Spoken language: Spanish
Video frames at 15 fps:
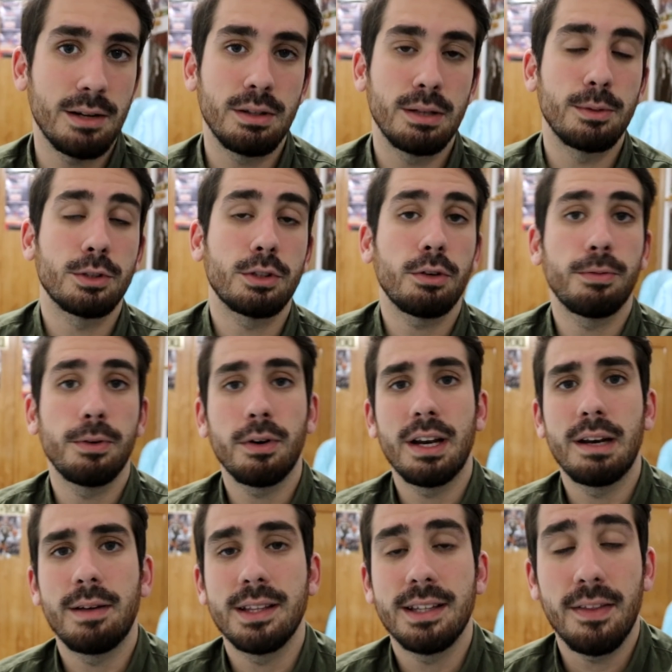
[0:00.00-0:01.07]
el último trofeo que
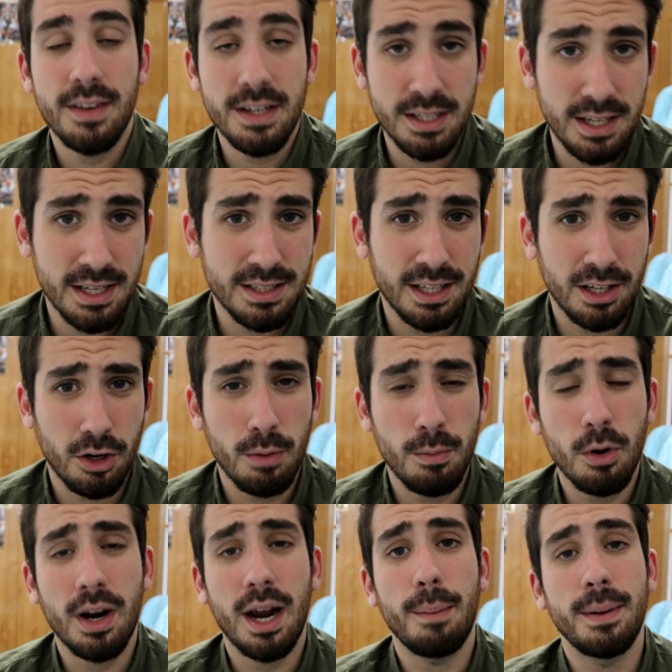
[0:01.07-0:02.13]
levante Andrés Iniesta
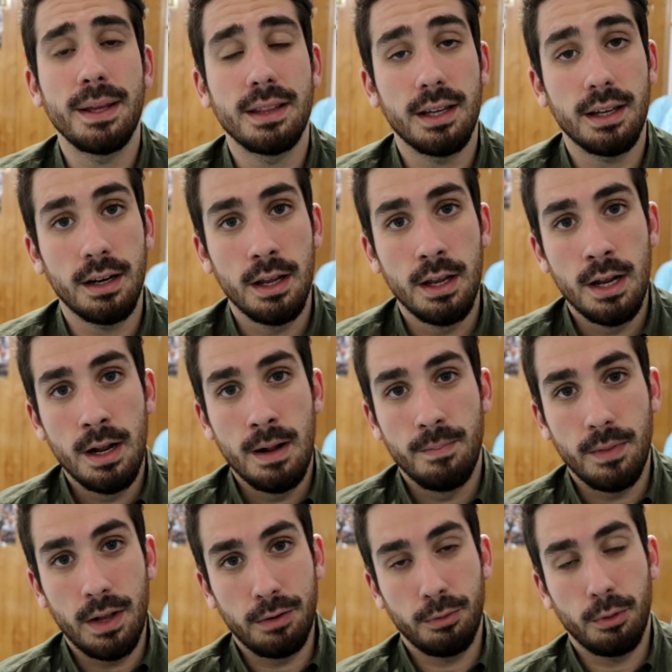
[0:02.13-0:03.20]
como capitán
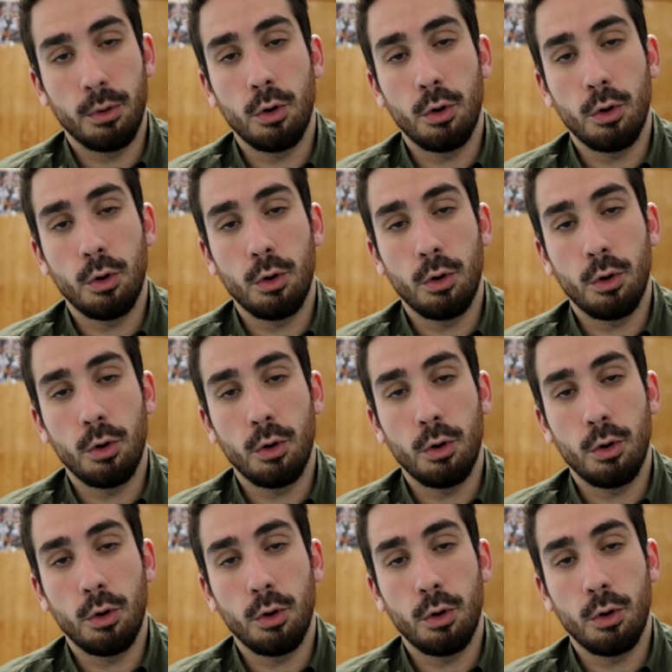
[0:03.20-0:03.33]
del FC